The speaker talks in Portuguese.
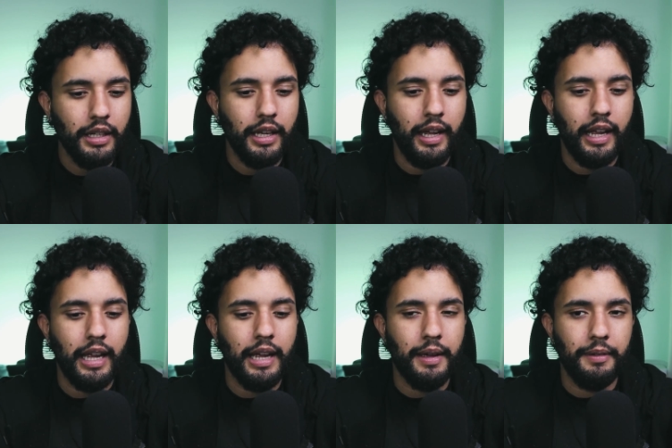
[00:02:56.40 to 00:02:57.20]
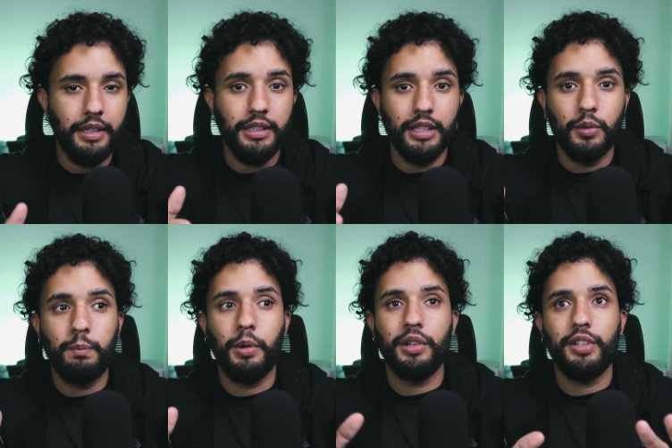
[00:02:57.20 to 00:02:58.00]
é, então
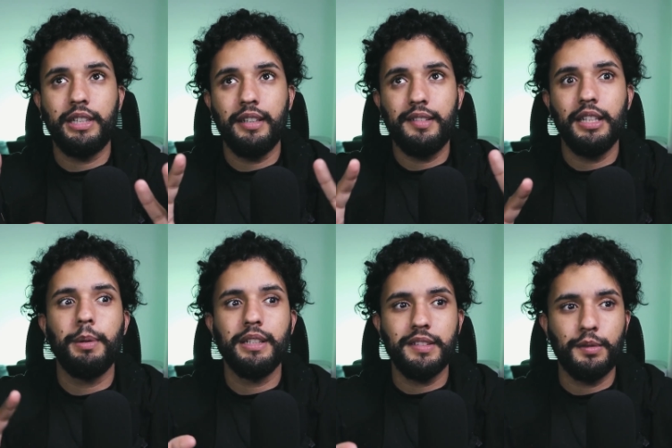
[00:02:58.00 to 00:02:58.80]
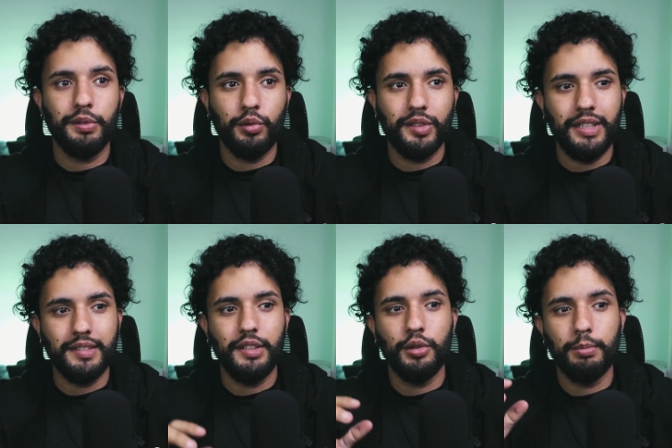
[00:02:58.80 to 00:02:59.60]
pode até ser que para essas pessoas tenha
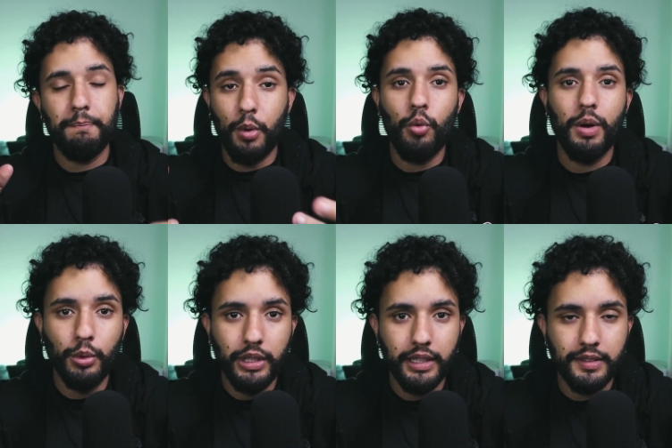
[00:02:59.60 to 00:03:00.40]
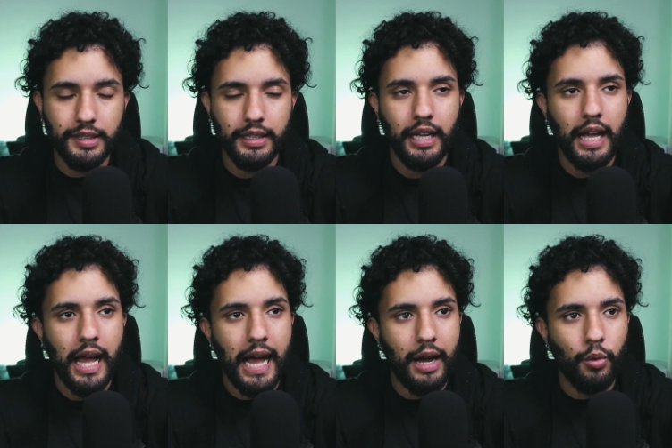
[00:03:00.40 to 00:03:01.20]
sido uma boa mudança,
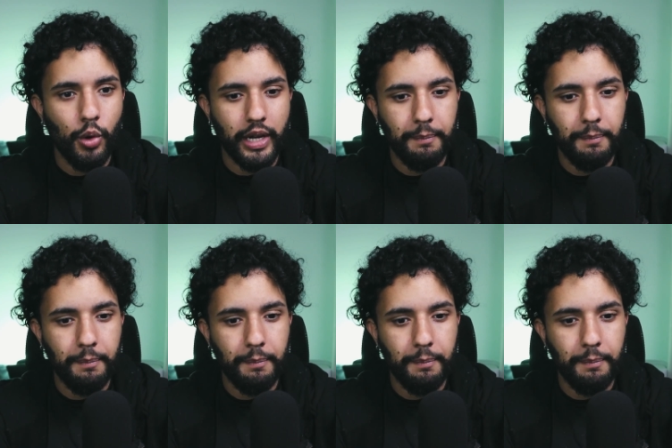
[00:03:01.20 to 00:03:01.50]
agora